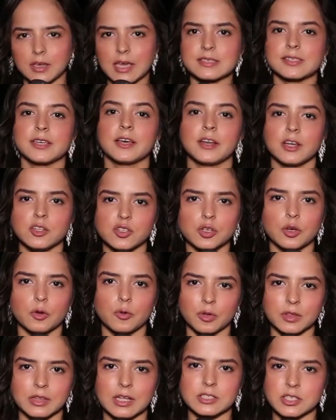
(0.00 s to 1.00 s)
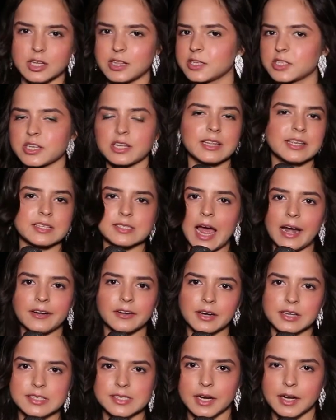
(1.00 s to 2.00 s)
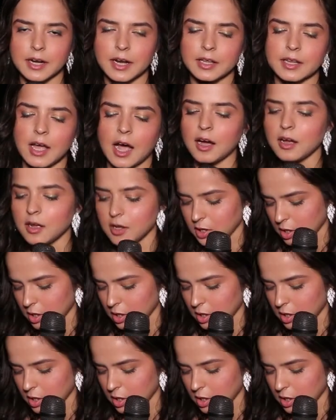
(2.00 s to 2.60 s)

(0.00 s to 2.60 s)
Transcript: कैसे अरेंज करूँ इतना जल्दी जल्दी सैटरडे संडे था